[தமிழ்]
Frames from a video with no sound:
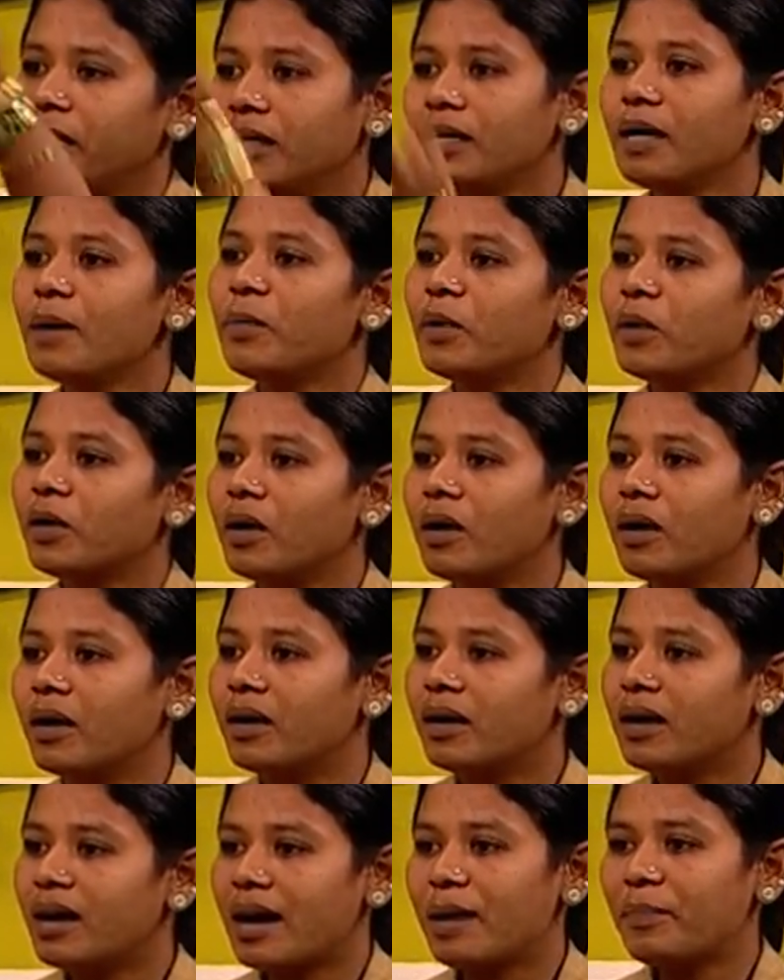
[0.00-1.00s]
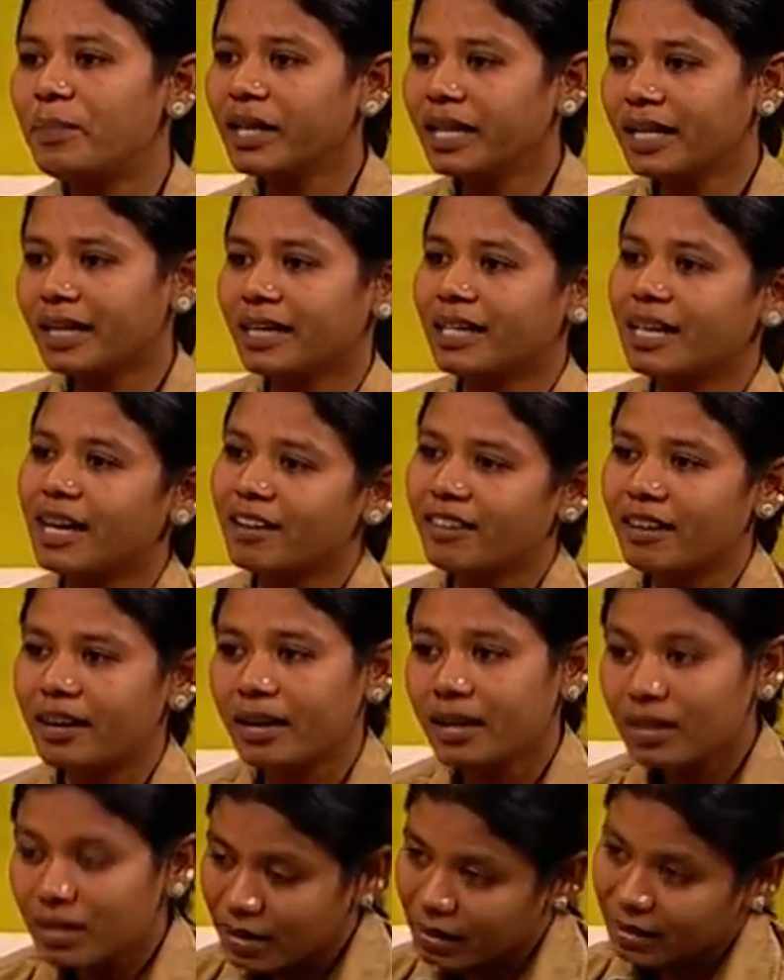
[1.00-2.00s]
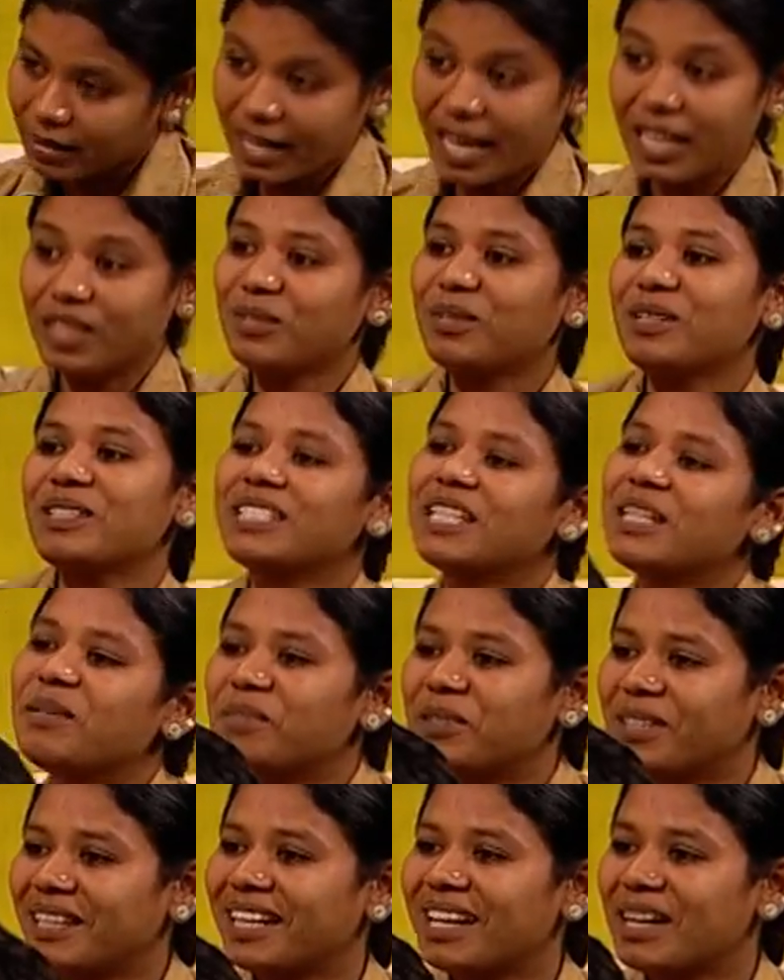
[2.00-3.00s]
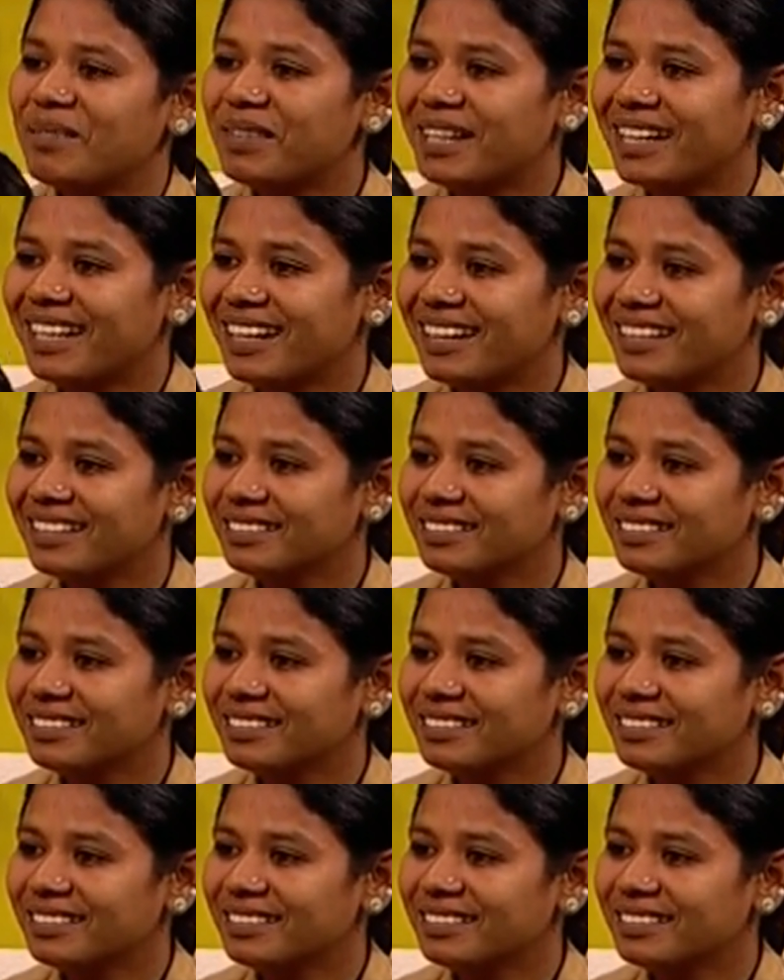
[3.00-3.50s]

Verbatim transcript: இருக்க போறோம் அப்படிங்கறக்காக நேற்று கூட சண்டை போட்டேன் எங்கள் அம்மாட்ட